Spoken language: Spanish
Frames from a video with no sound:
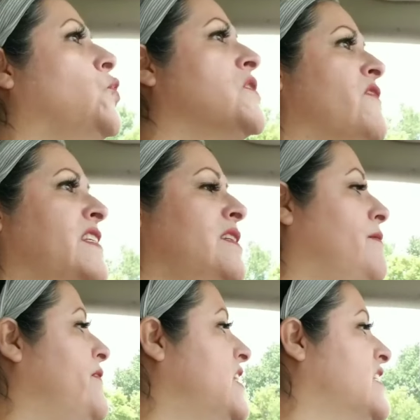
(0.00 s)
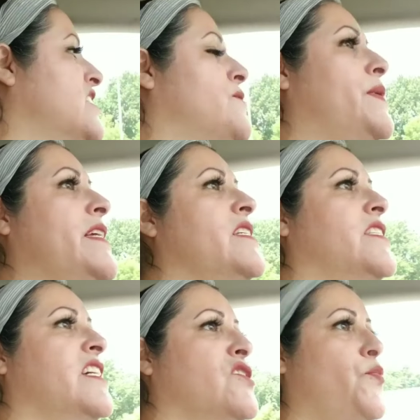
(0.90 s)
No es fácil vivir esas
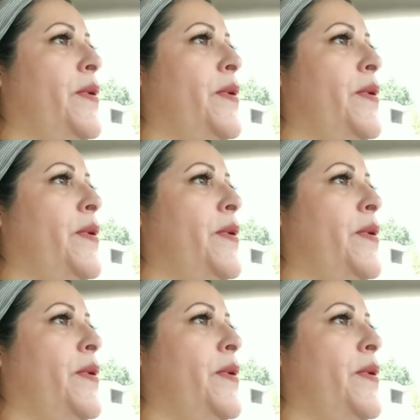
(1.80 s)
experiencias,